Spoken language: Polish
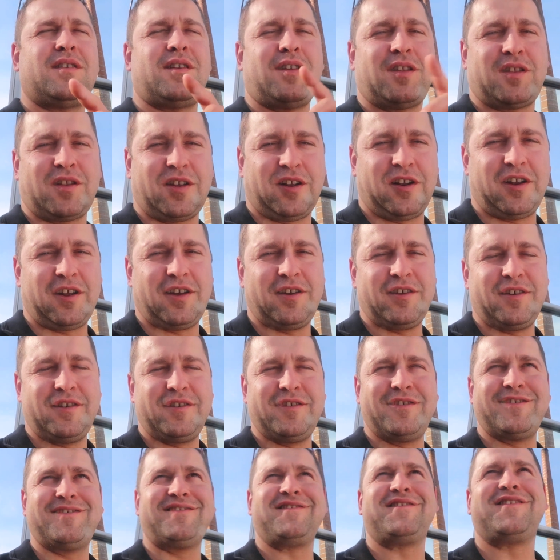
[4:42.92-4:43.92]
i tyle.
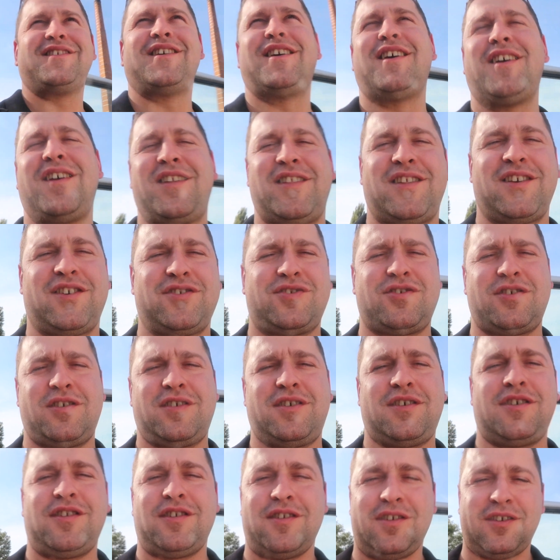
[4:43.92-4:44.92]
Także
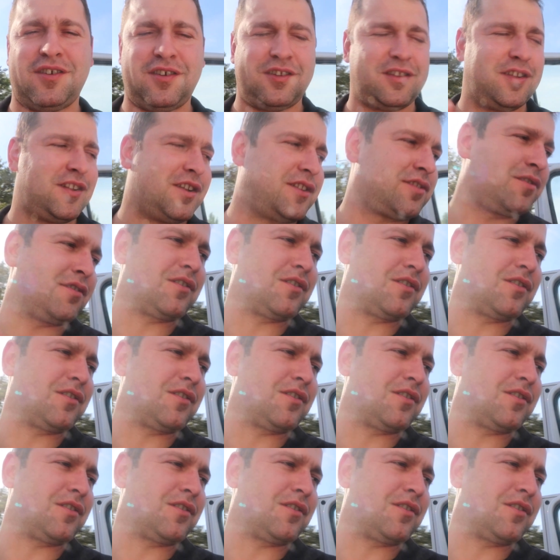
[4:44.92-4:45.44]
idę na